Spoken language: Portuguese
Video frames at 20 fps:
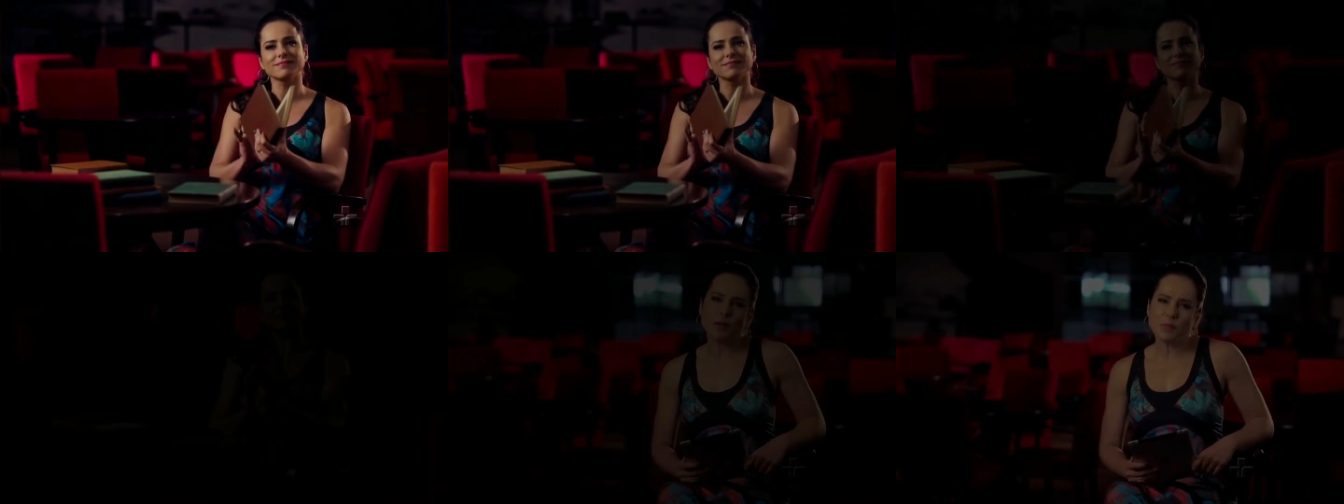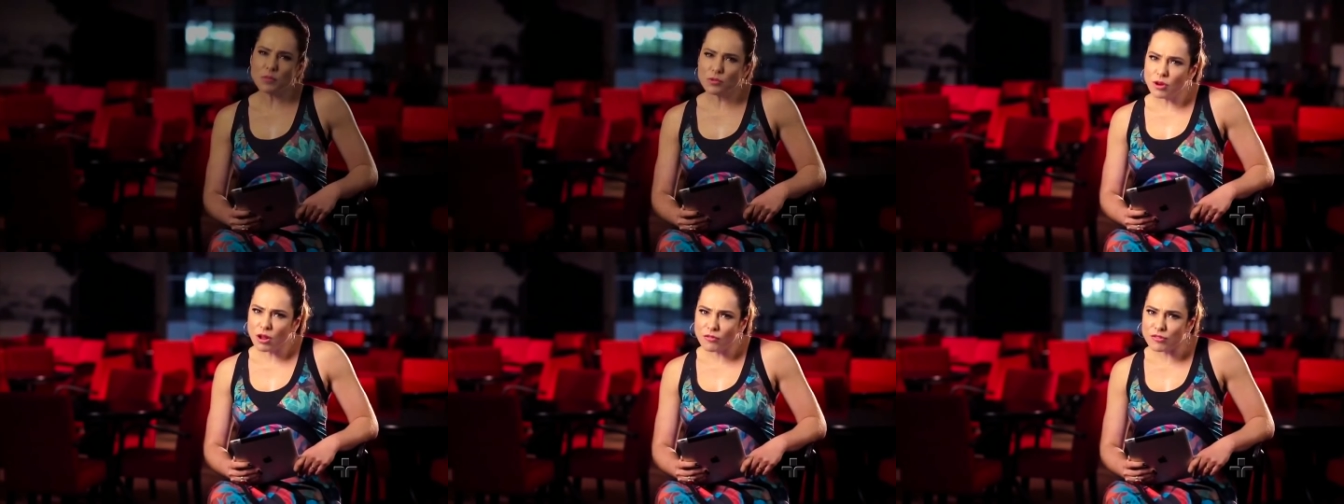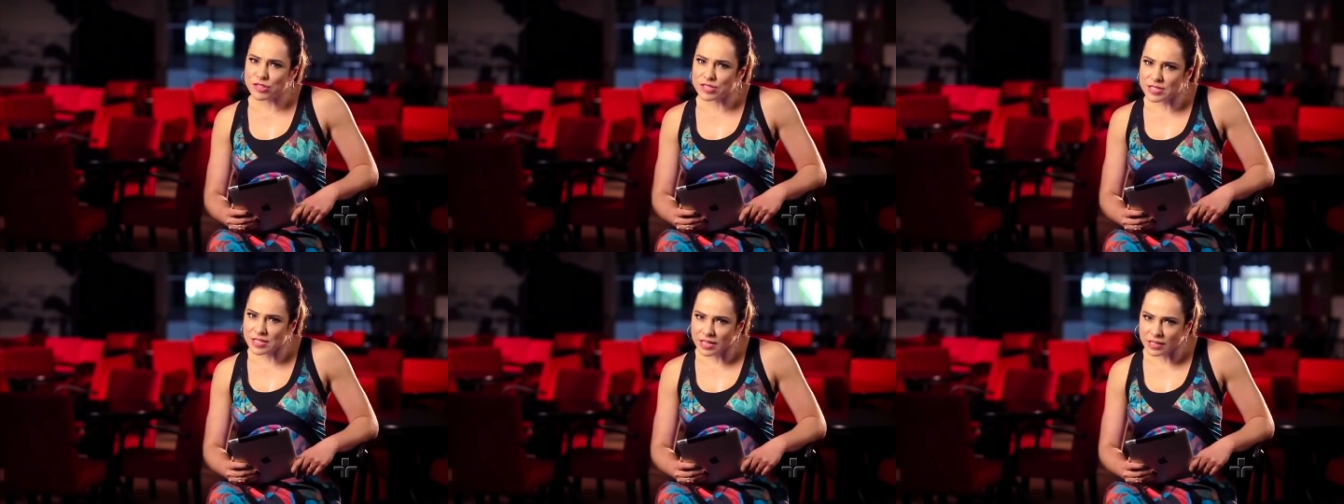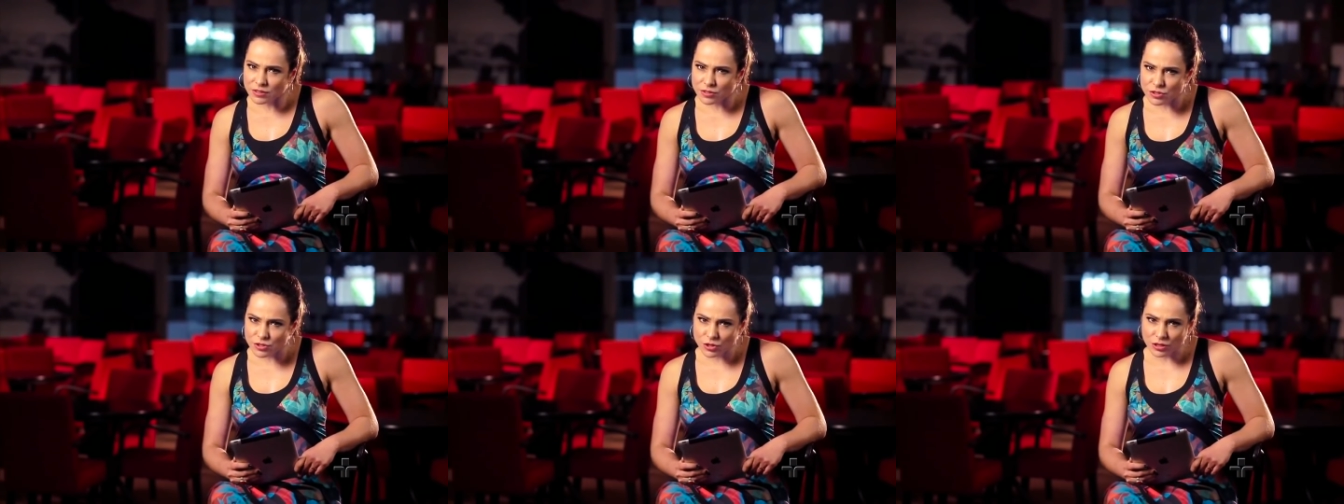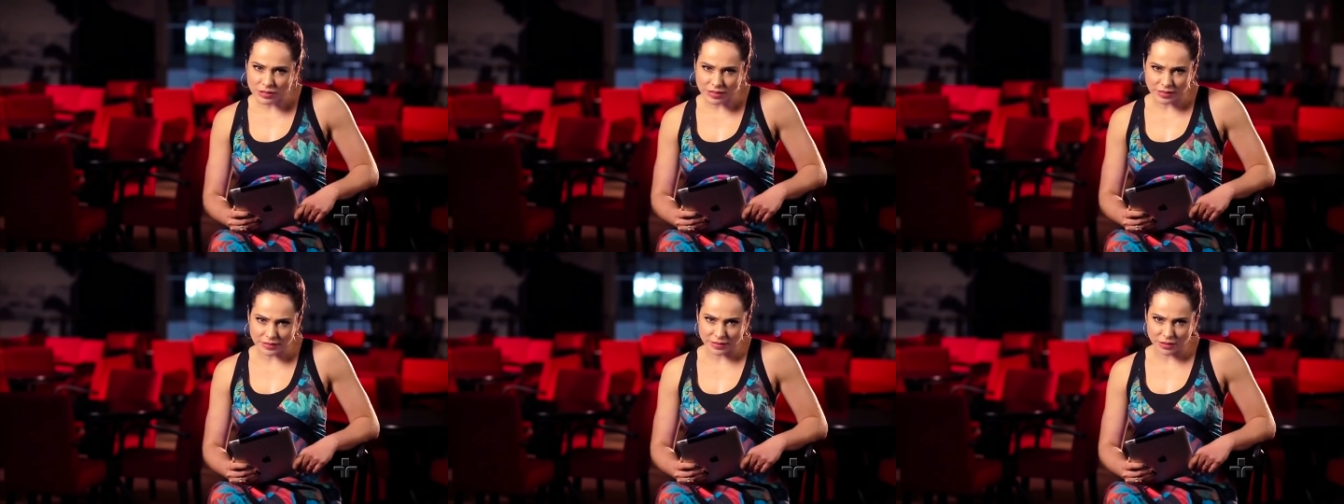Em
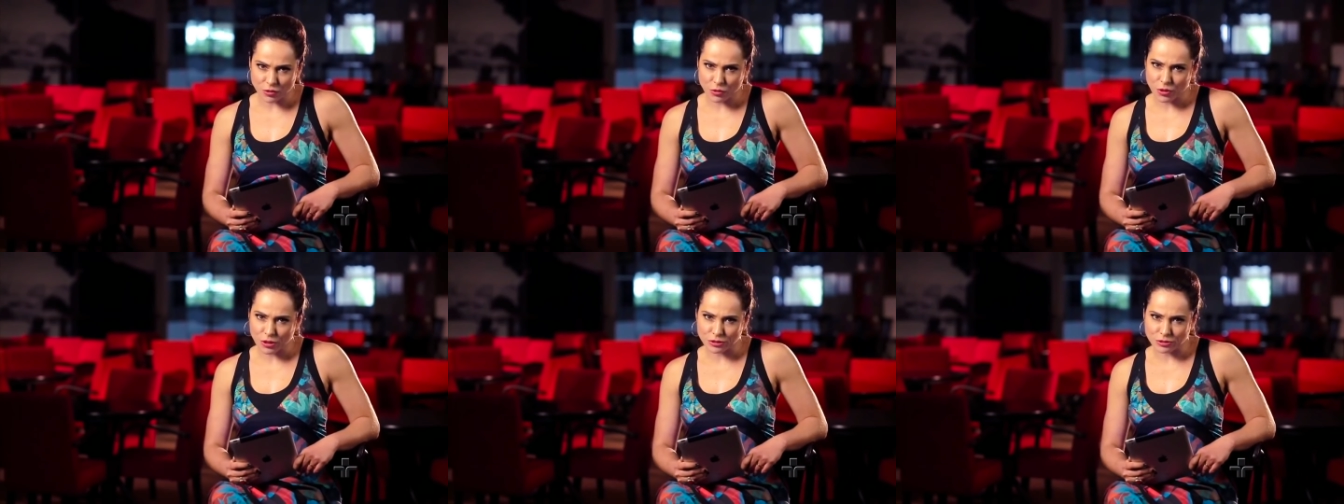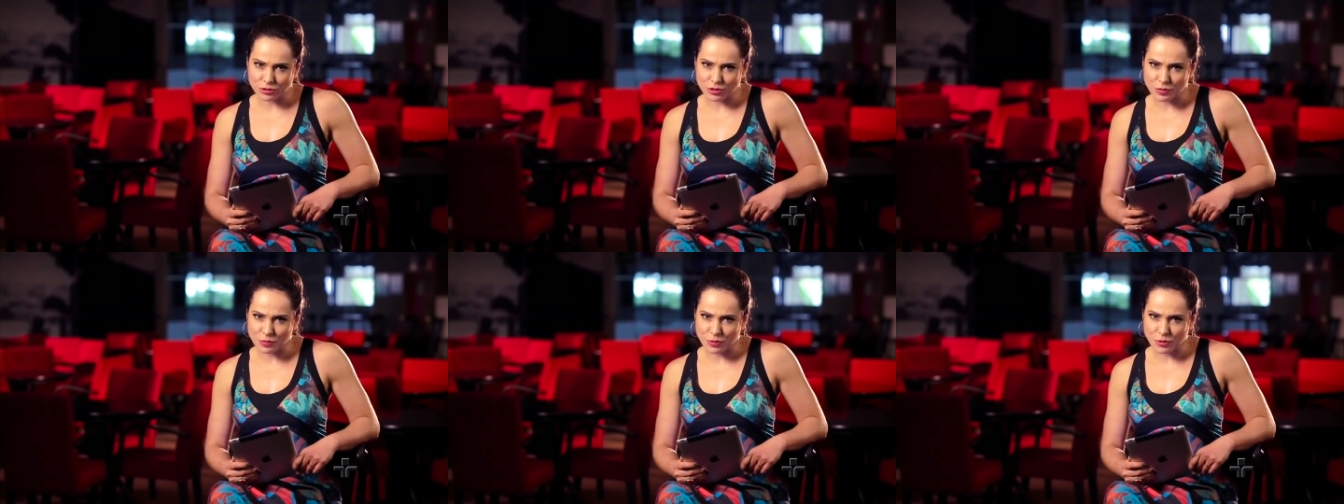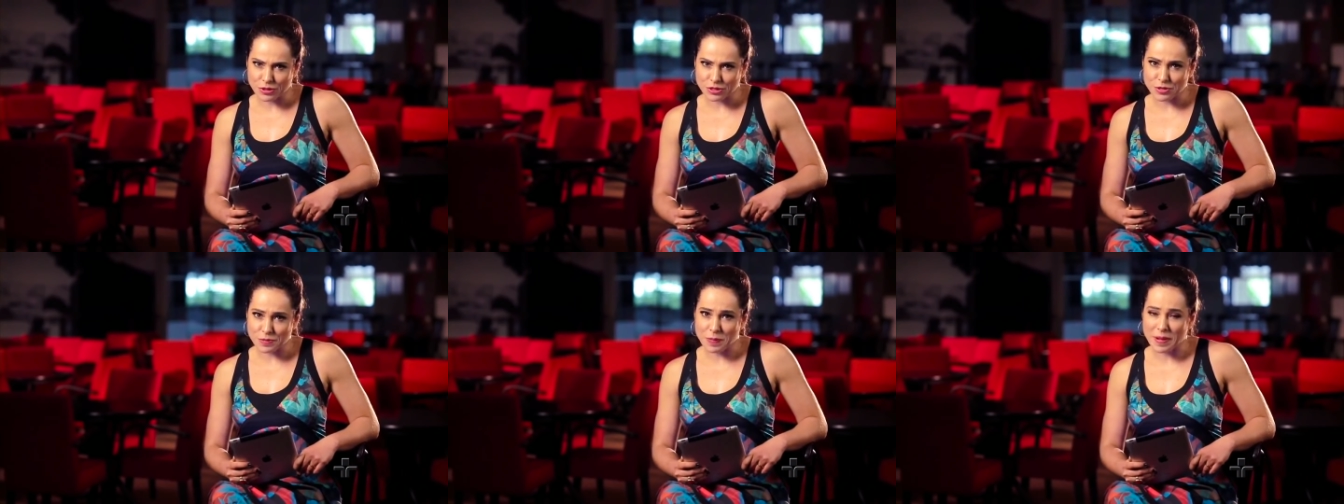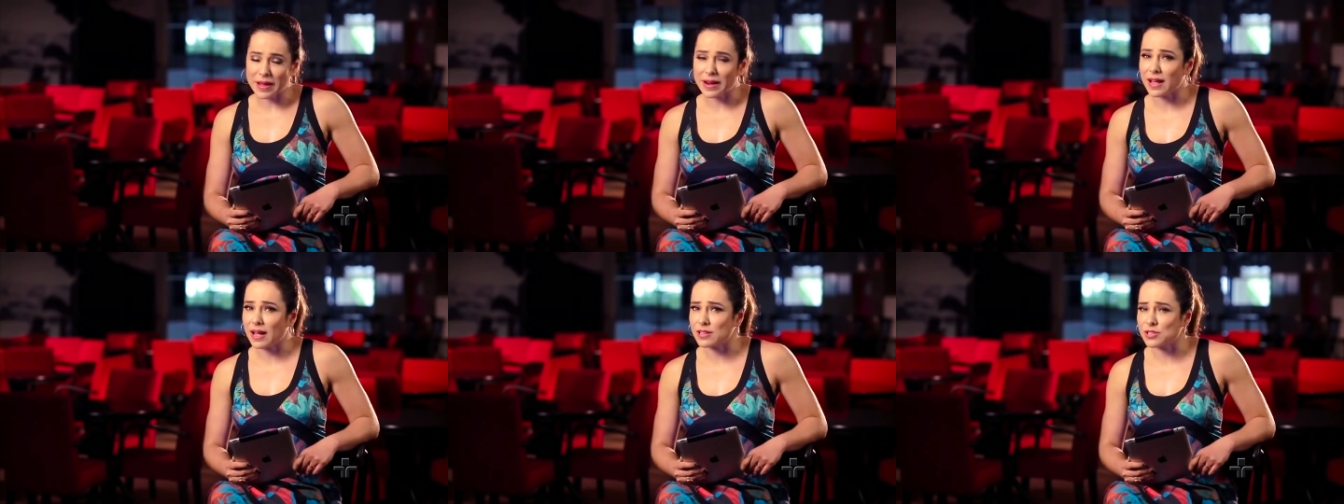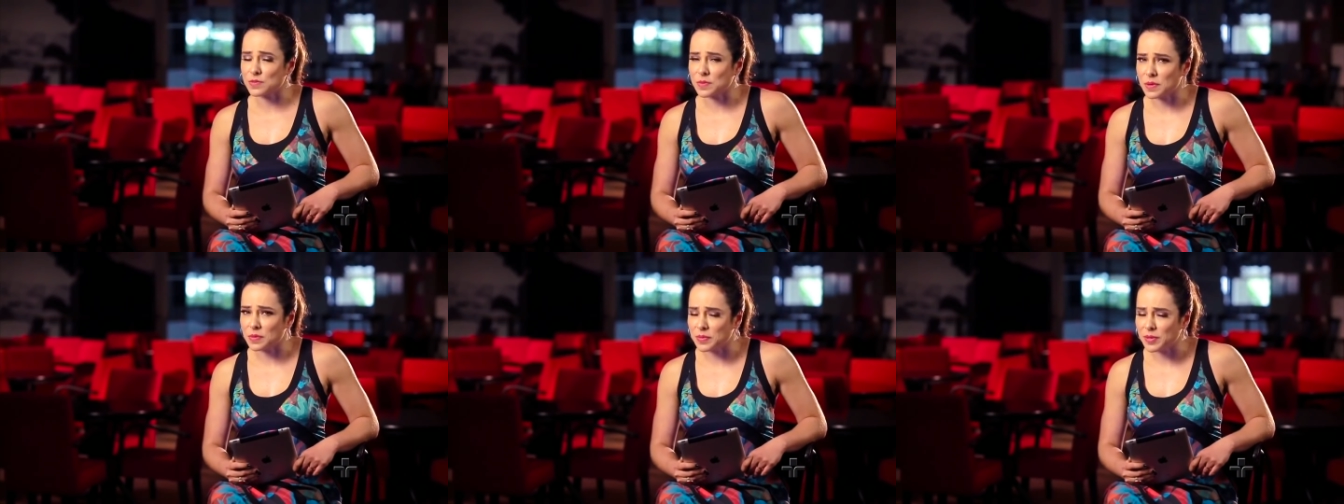1988, depois de parar
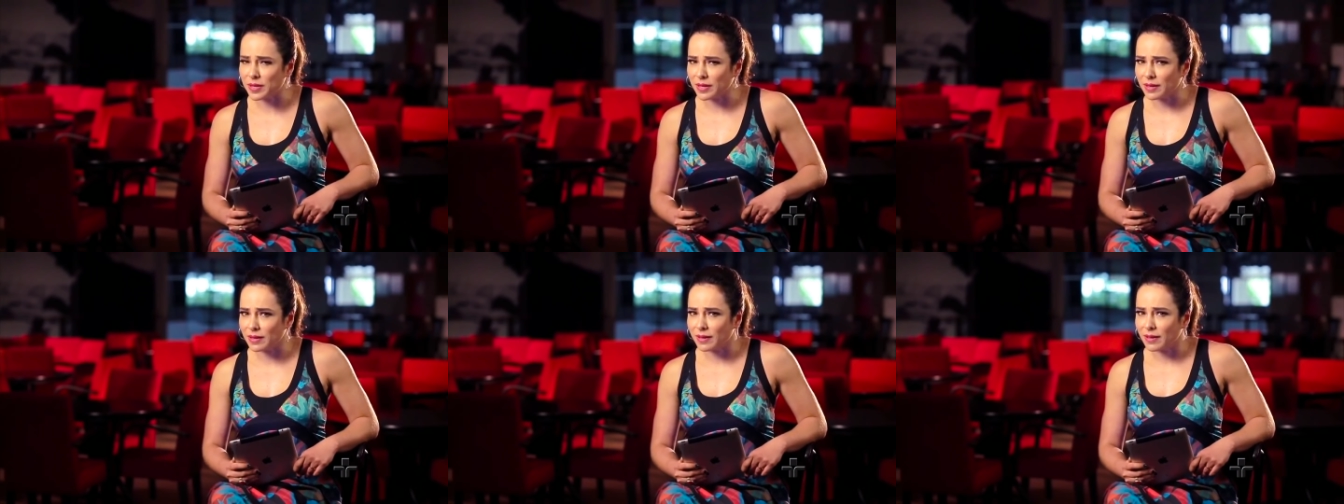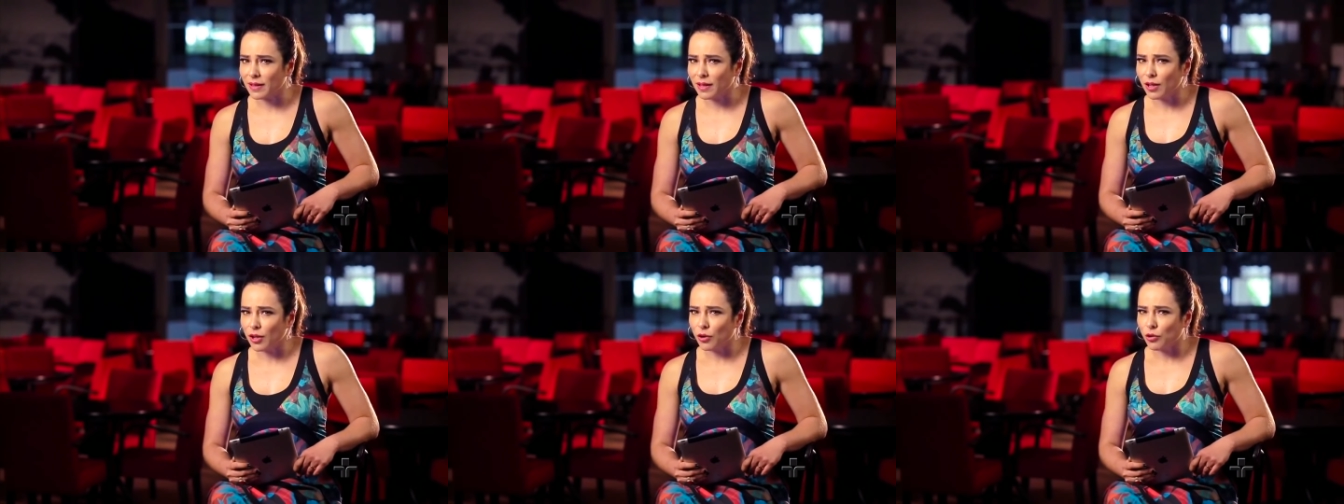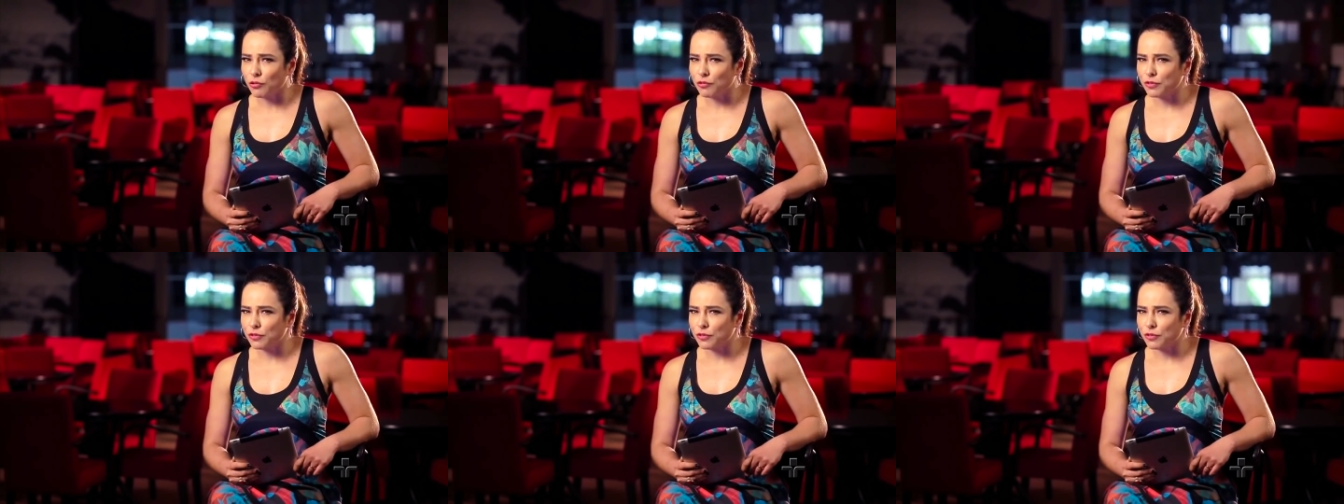de beber, o